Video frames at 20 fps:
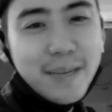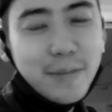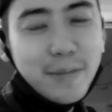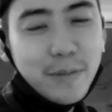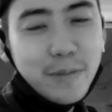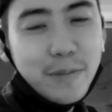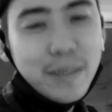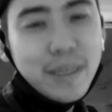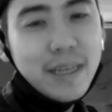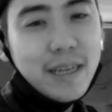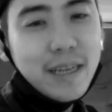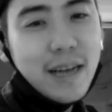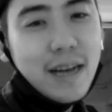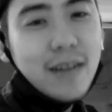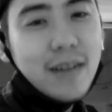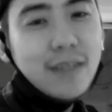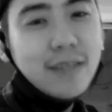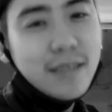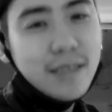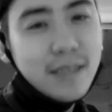もうみんな
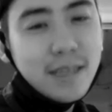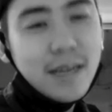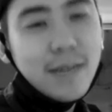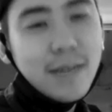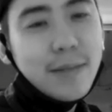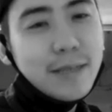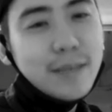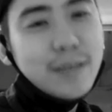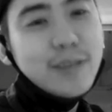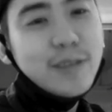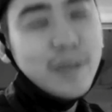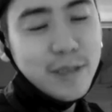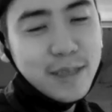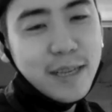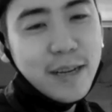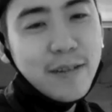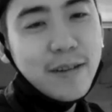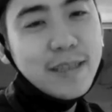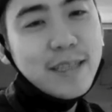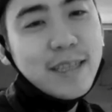各地散らばっちゅうのに
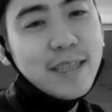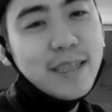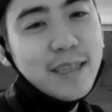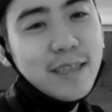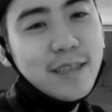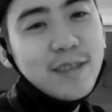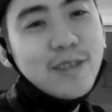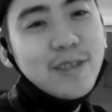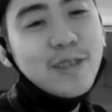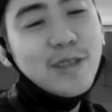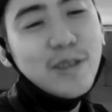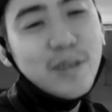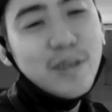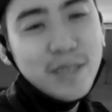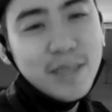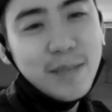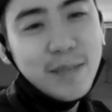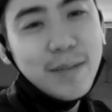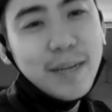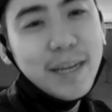さ、わざわざ郵
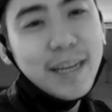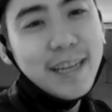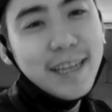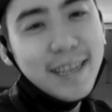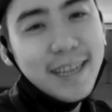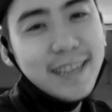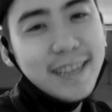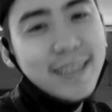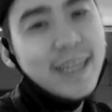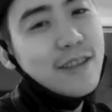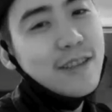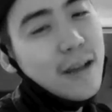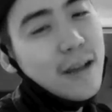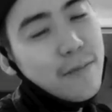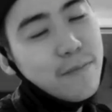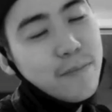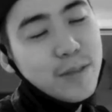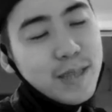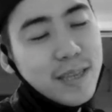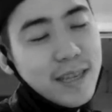送してもらって
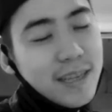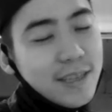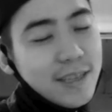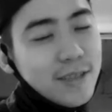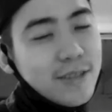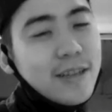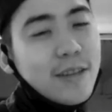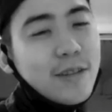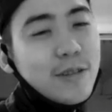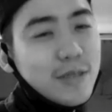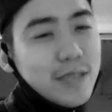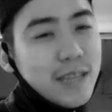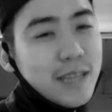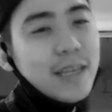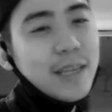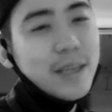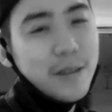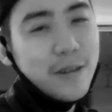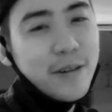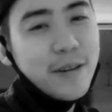セットアップしてなんかそんなこと
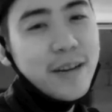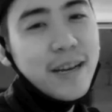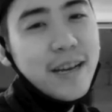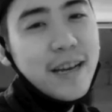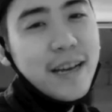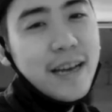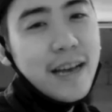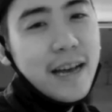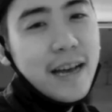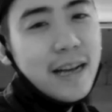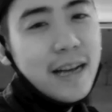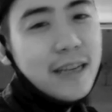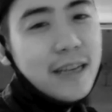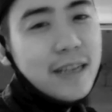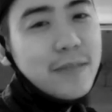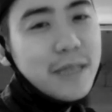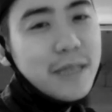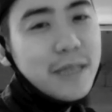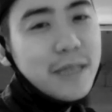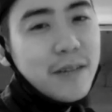選挙よ。あ
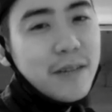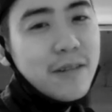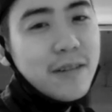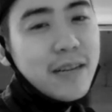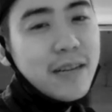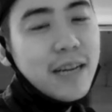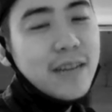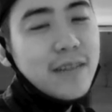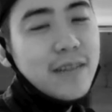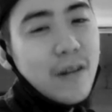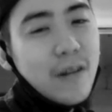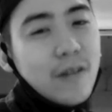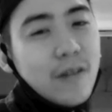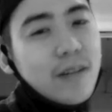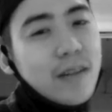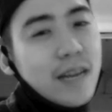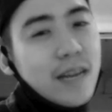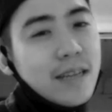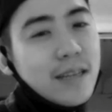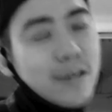くまでオンラインは
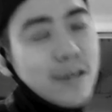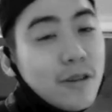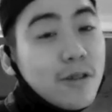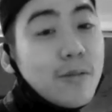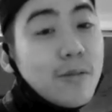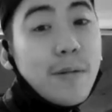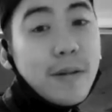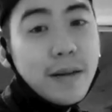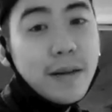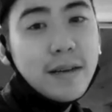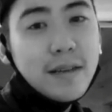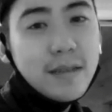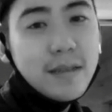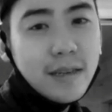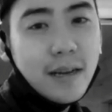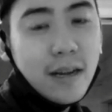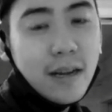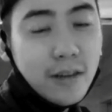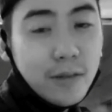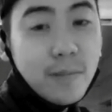オンラインでこのまま
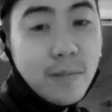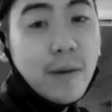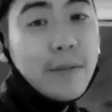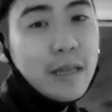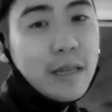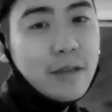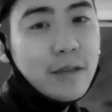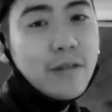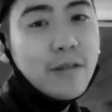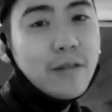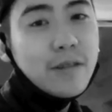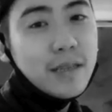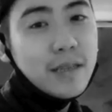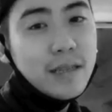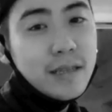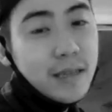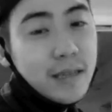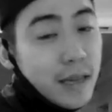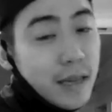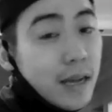あの、今まで通
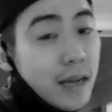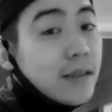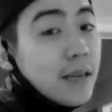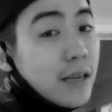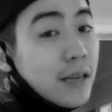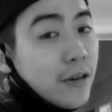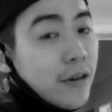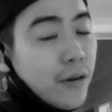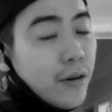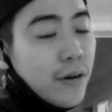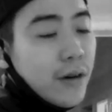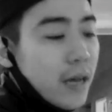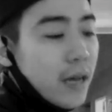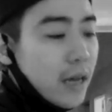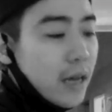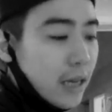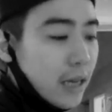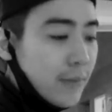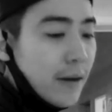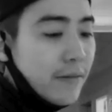りでやるけど、
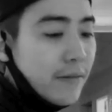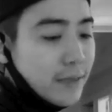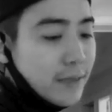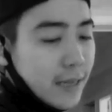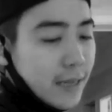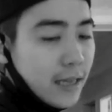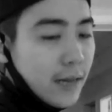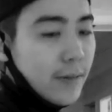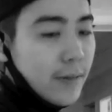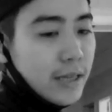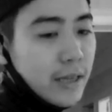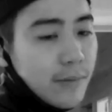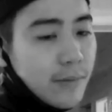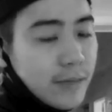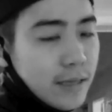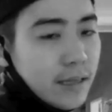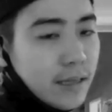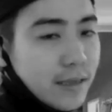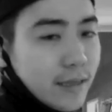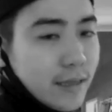今はさ、たまた
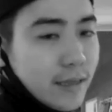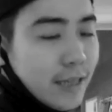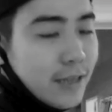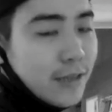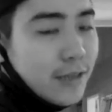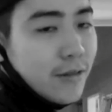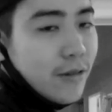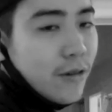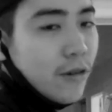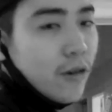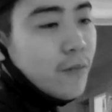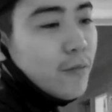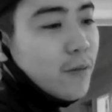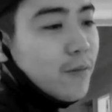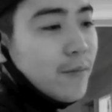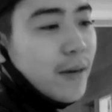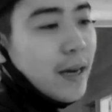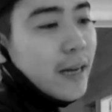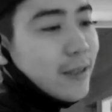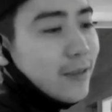まさ、
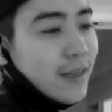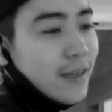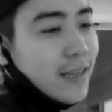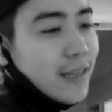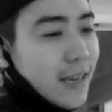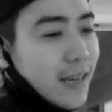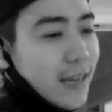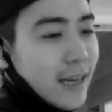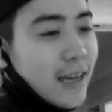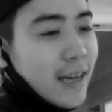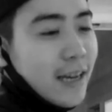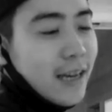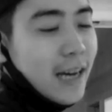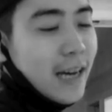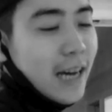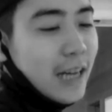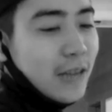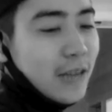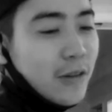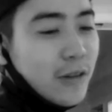スタジオオープン前とかで、
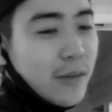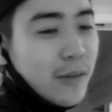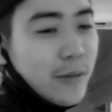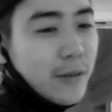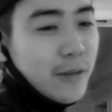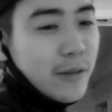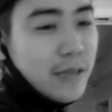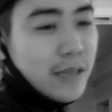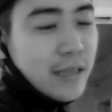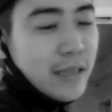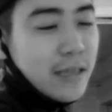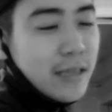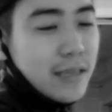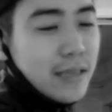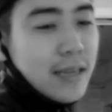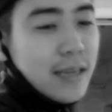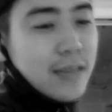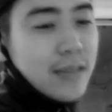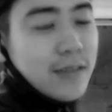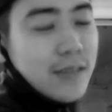あの、俺もおるキっ
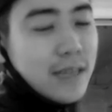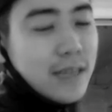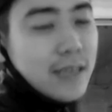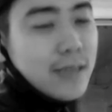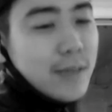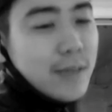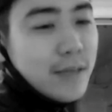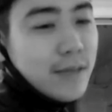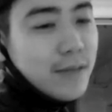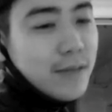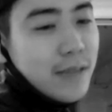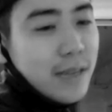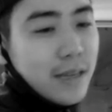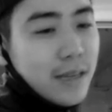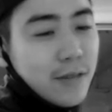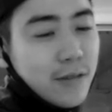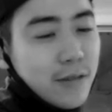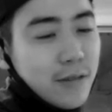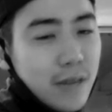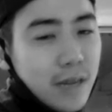てスタジオに集めて
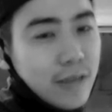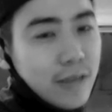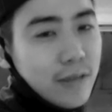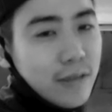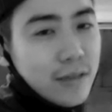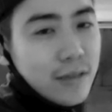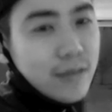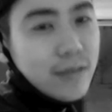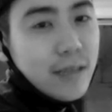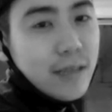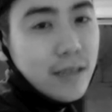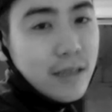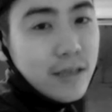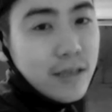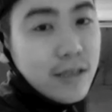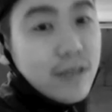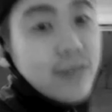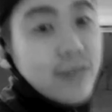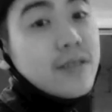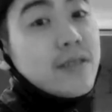オンラインの子らと一緒になって
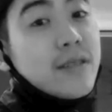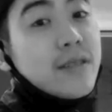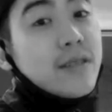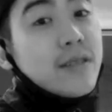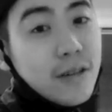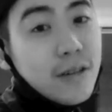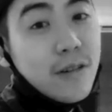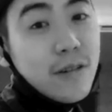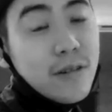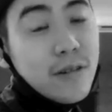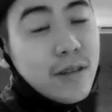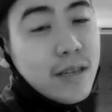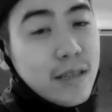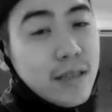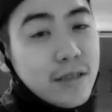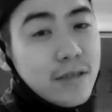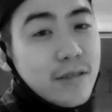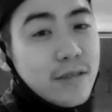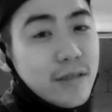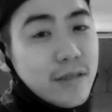授業してるけど、俺
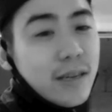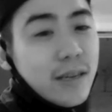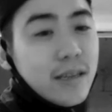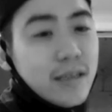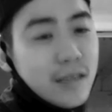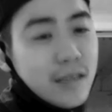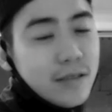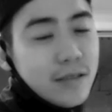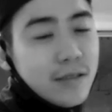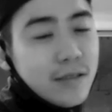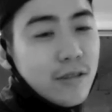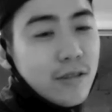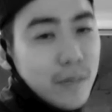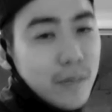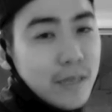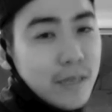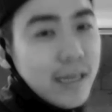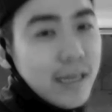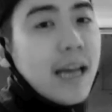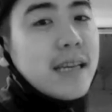がニューヨークに帰ったらそんなこと
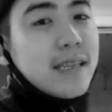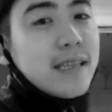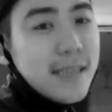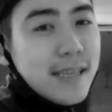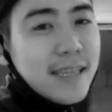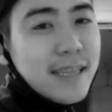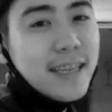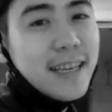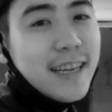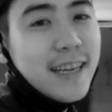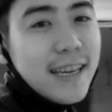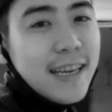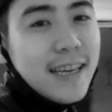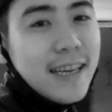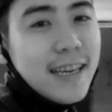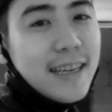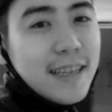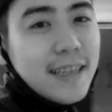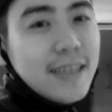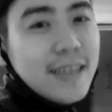まずないし、
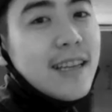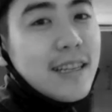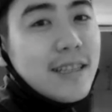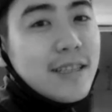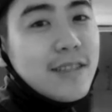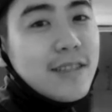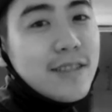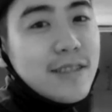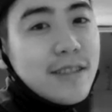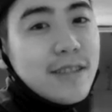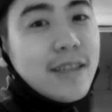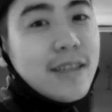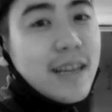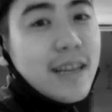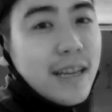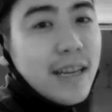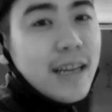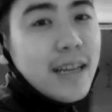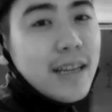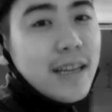スタジオの人
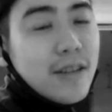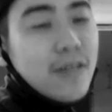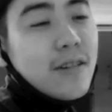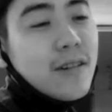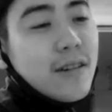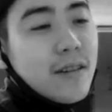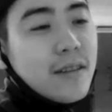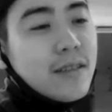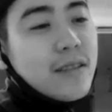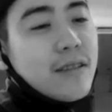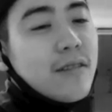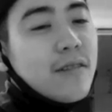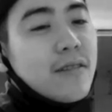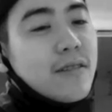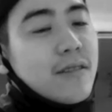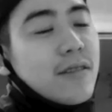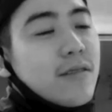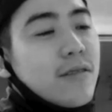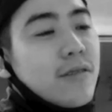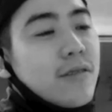だけの
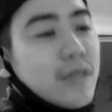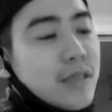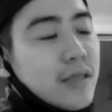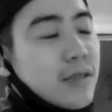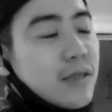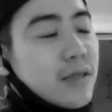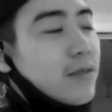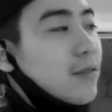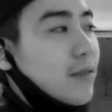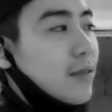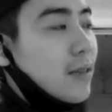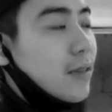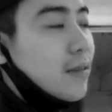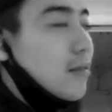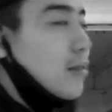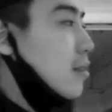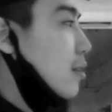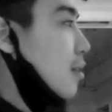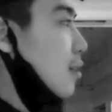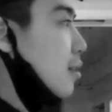用の講師を読んだ
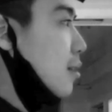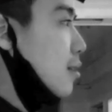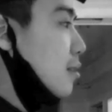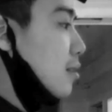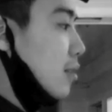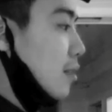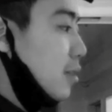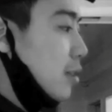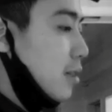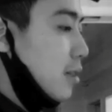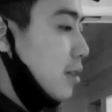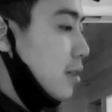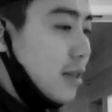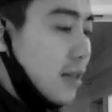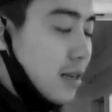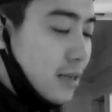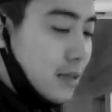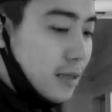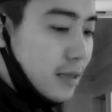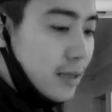とかって形やき、
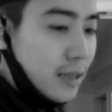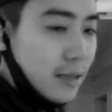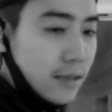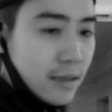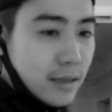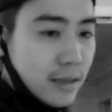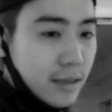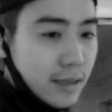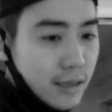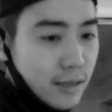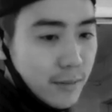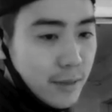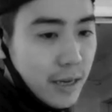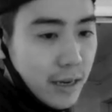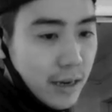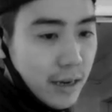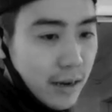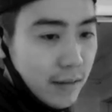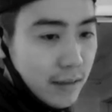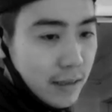かなりし仕組み
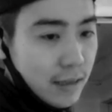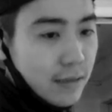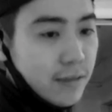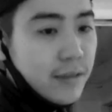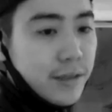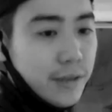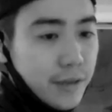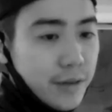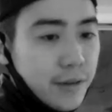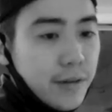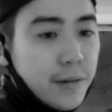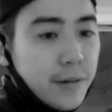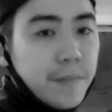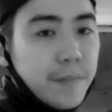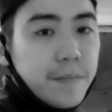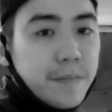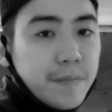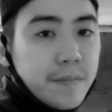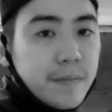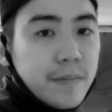が変わってくる気よ。
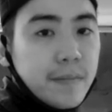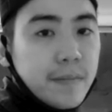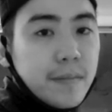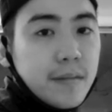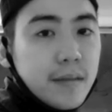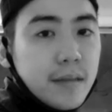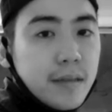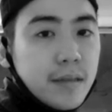う